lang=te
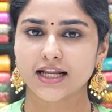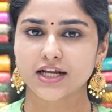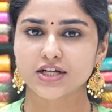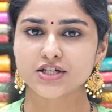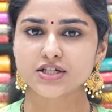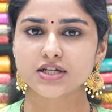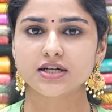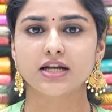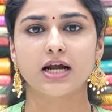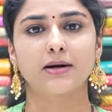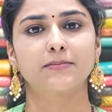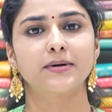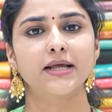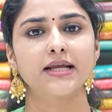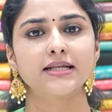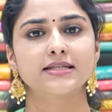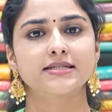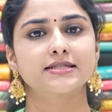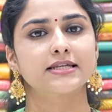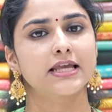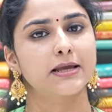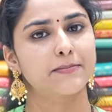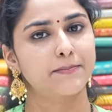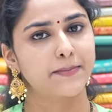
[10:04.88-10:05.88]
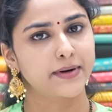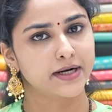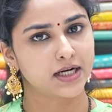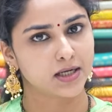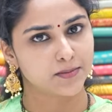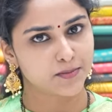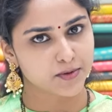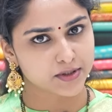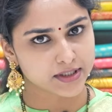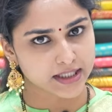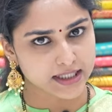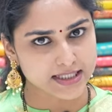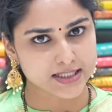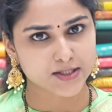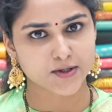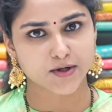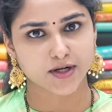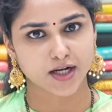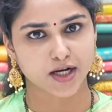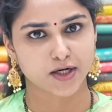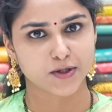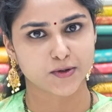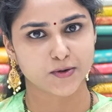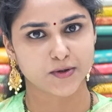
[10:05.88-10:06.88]
కలెక్షన్ అప్డేట్స్ ఎప్పటికప్పుడు
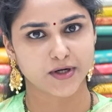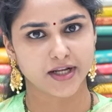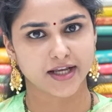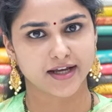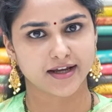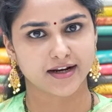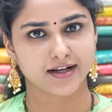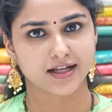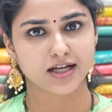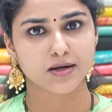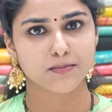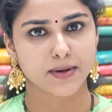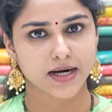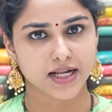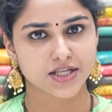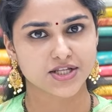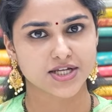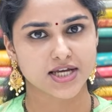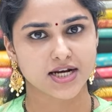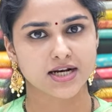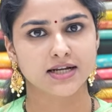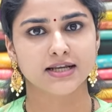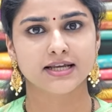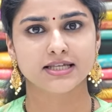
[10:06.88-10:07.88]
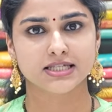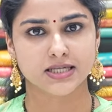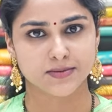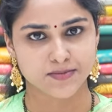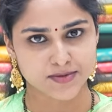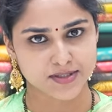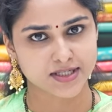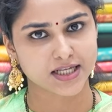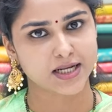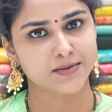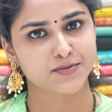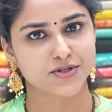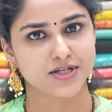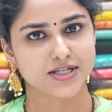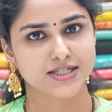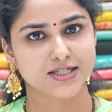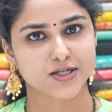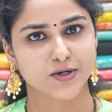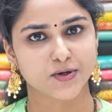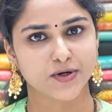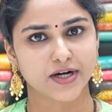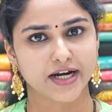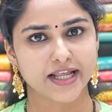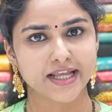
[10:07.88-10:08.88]
తెలుసుకోవాలనుకుంటే కనుక మన ఛానల్కి సబ్స్క్రైబ్
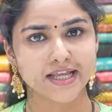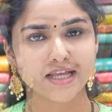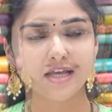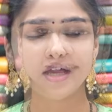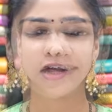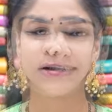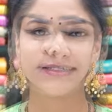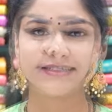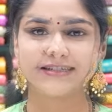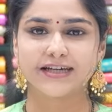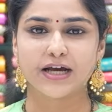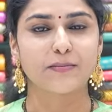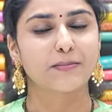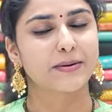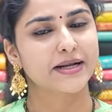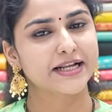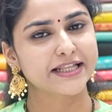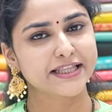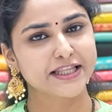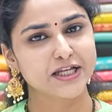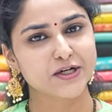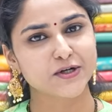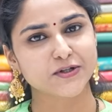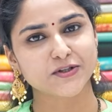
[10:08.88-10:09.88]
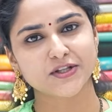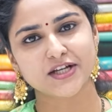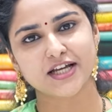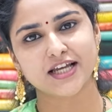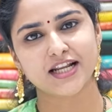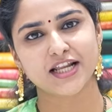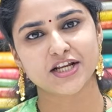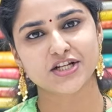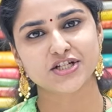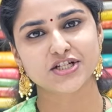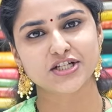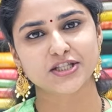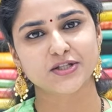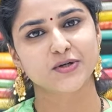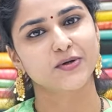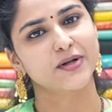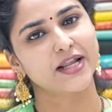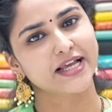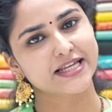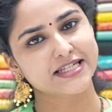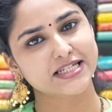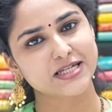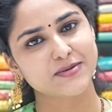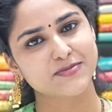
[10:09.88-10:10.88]
చేసుకోండి మరింత కొత్త కలెక్షన్తో
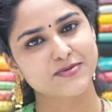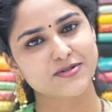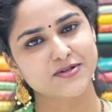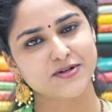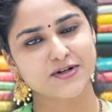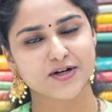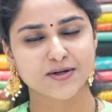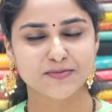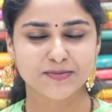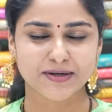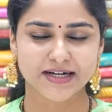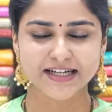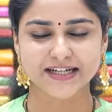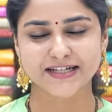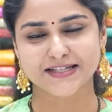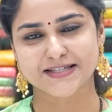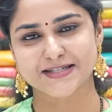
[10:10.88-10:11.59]
నెక్స్ట్ ఎపిసోడ్లో మళ్ళీ